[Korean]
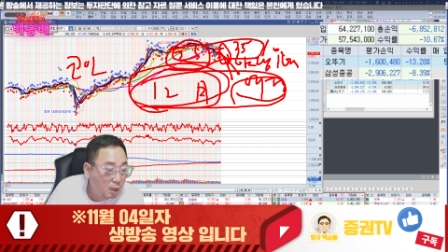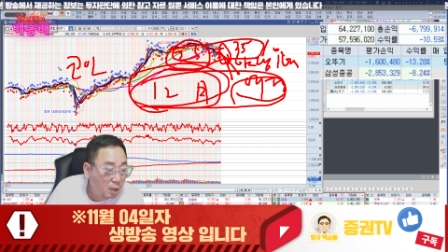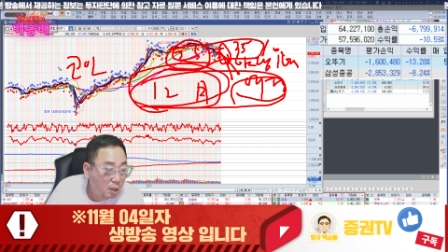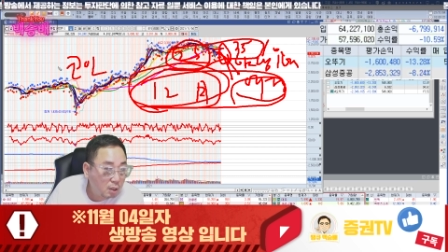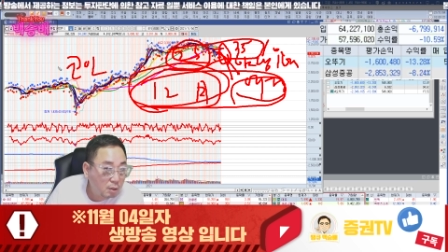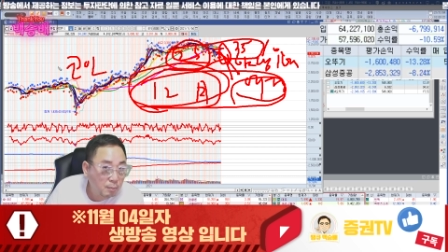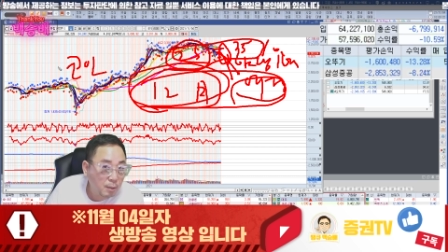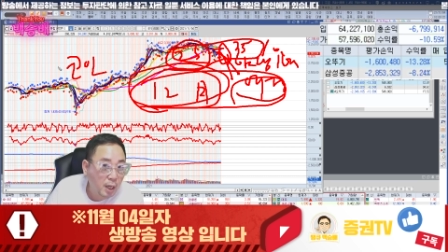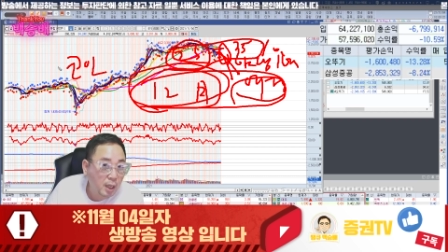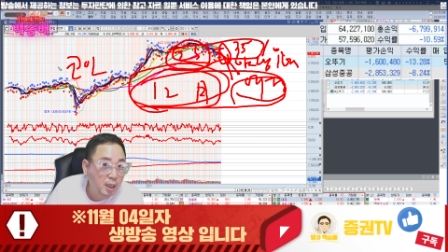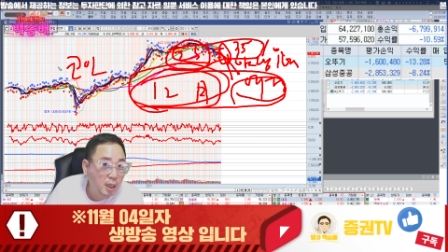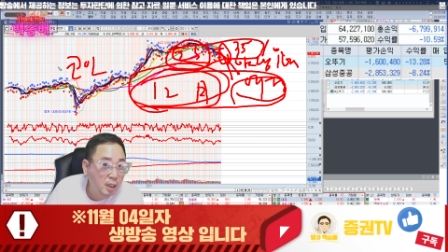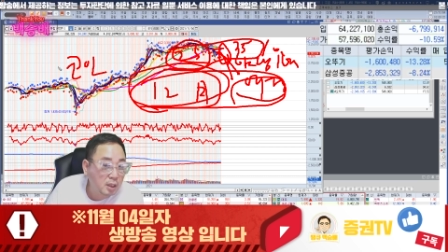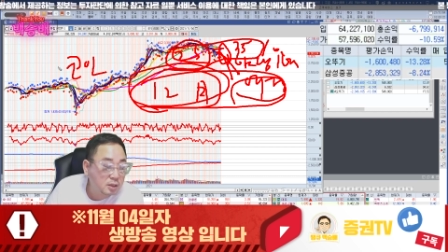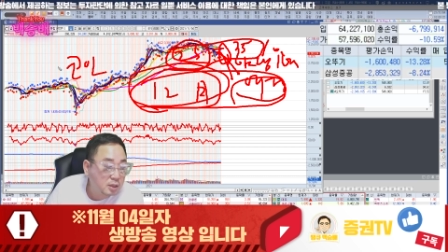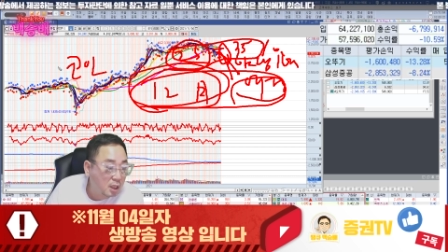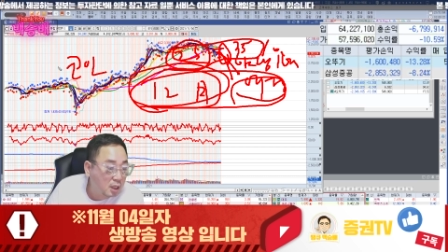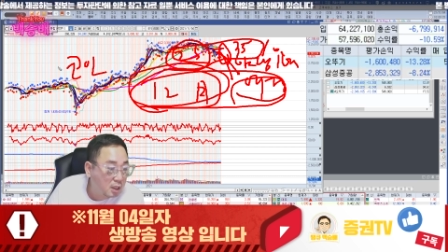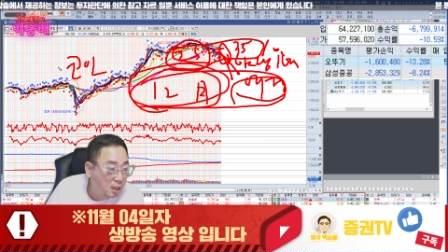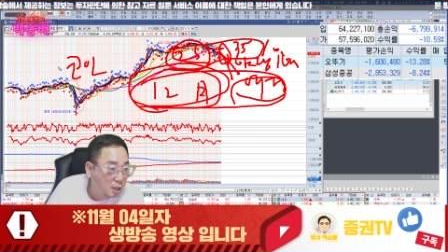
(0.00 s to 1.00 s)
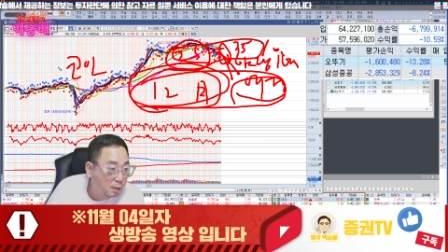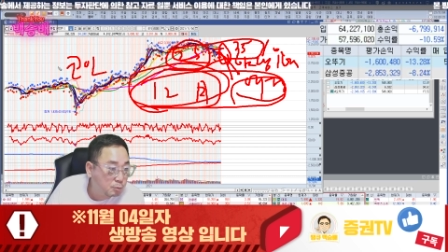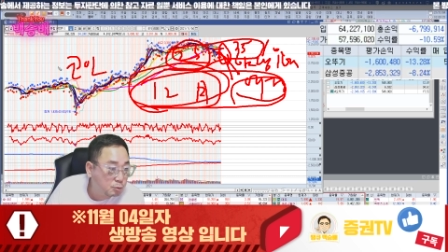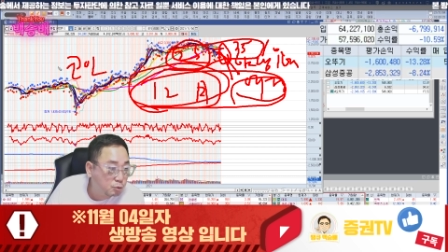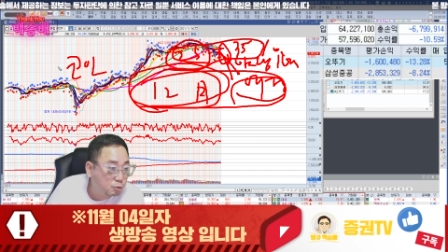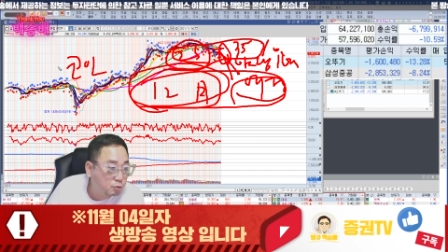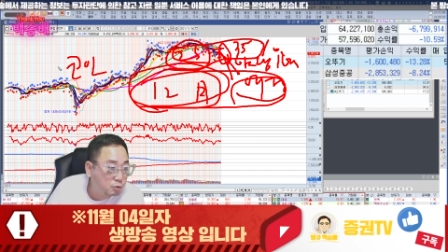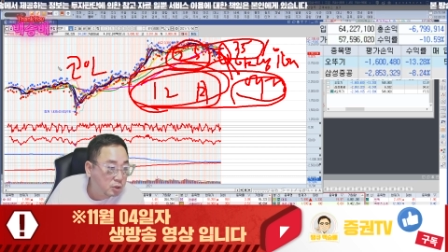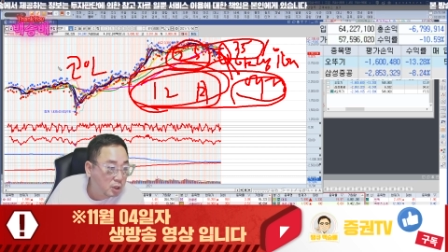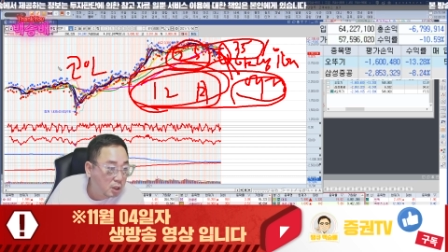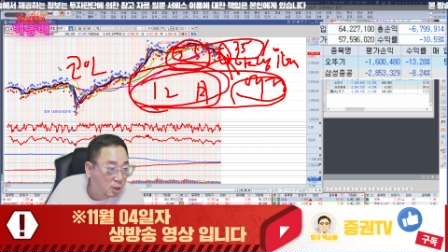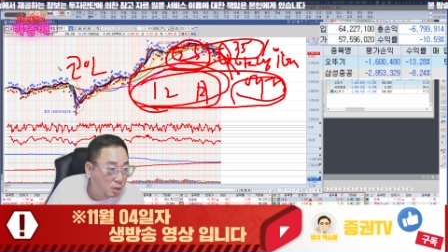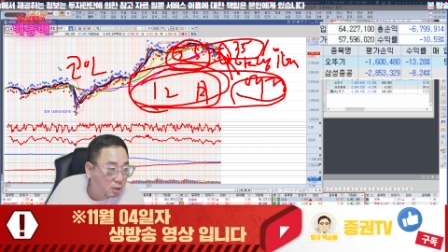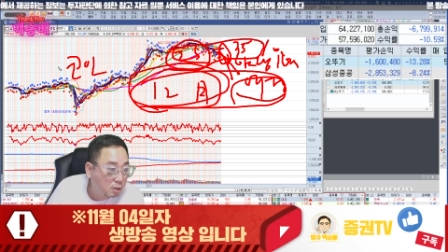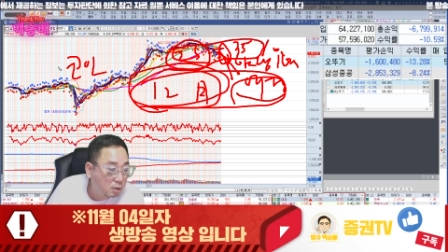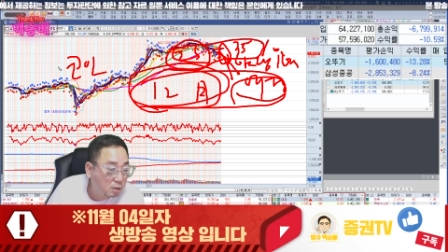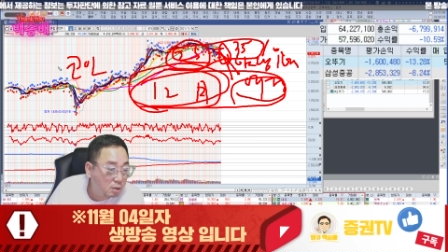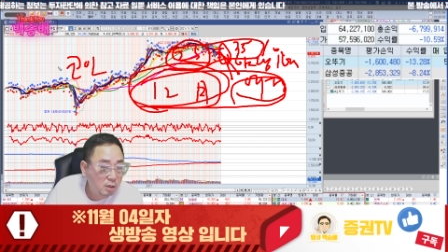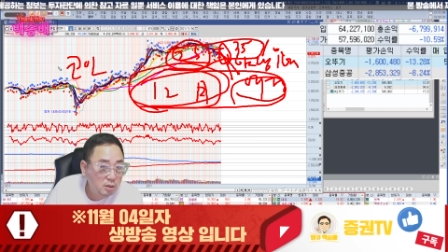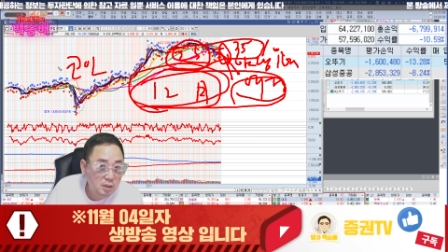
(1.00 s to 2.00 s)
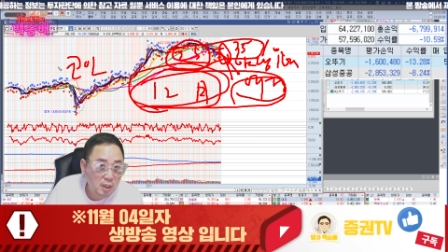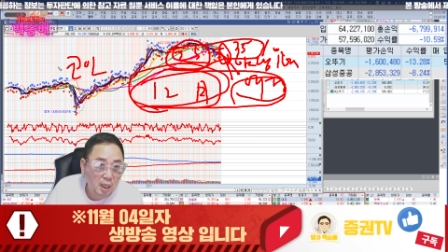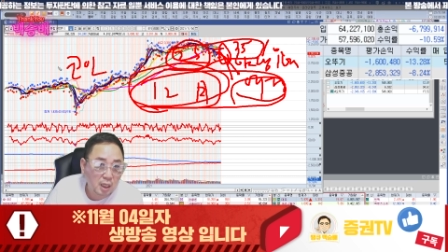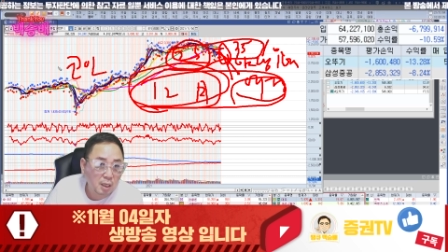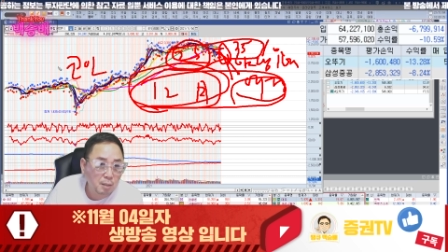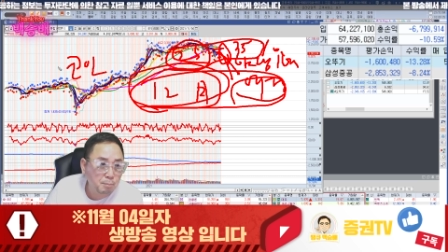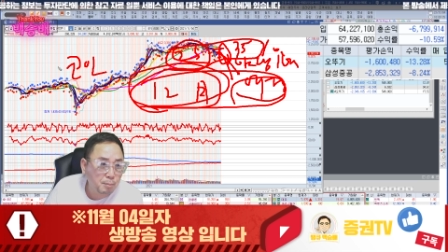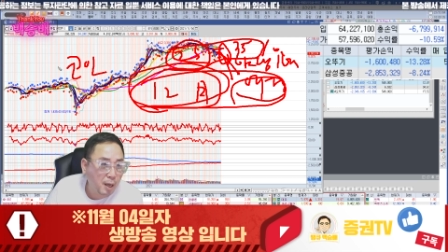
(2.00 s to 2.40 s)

뭐 하나는 살리려면 누굴 살려? 사람